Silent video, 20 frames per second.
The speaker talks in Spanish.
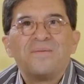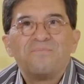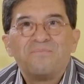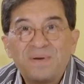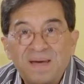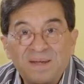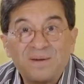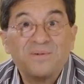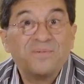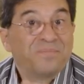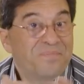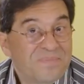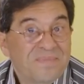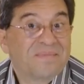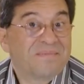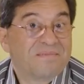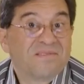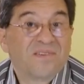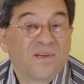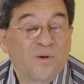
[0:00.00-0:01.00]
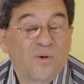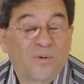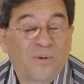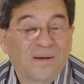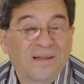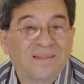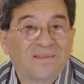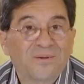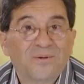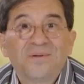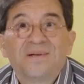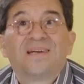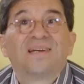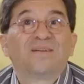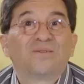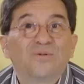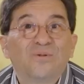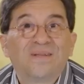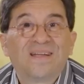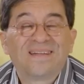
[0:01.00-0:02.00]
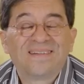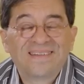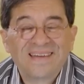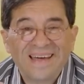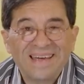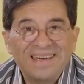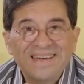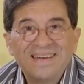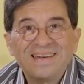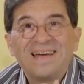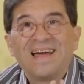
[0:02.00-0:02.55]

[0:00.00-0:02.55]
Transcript: pero se lo cuento, es un detalle.